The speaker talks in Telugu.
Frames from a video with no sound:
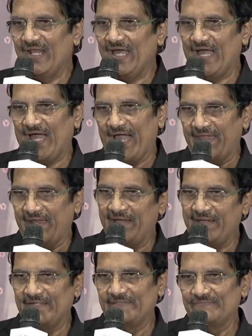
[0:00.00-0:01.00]
వల్ల ఆయన
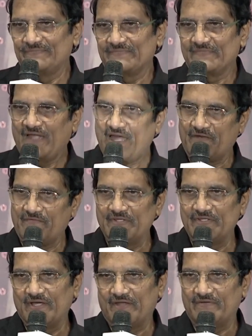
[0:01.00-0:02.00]

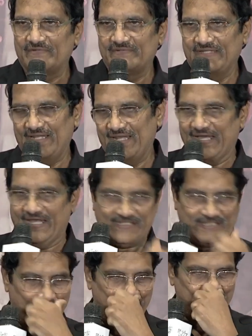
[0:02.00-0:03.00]
అరవింద్ గారు ఇలా కలిసాం